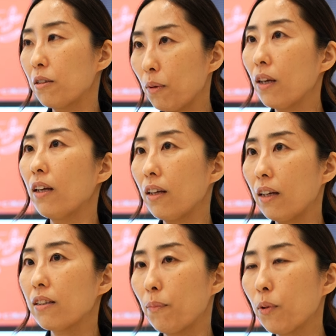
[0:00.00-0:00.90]
め
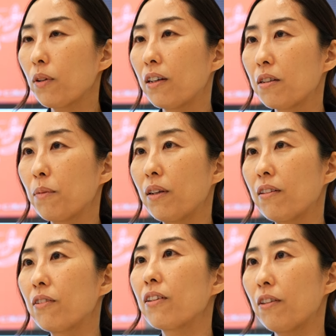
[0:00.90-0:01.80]
サポート始め
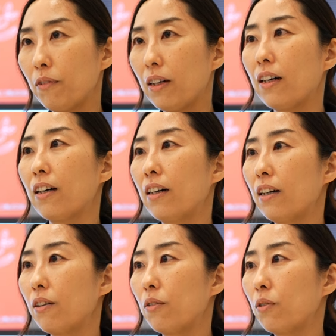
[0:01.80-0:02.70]
る時は
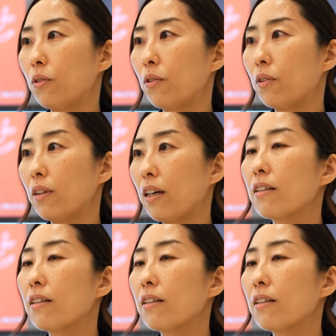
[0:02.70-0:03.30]
こう男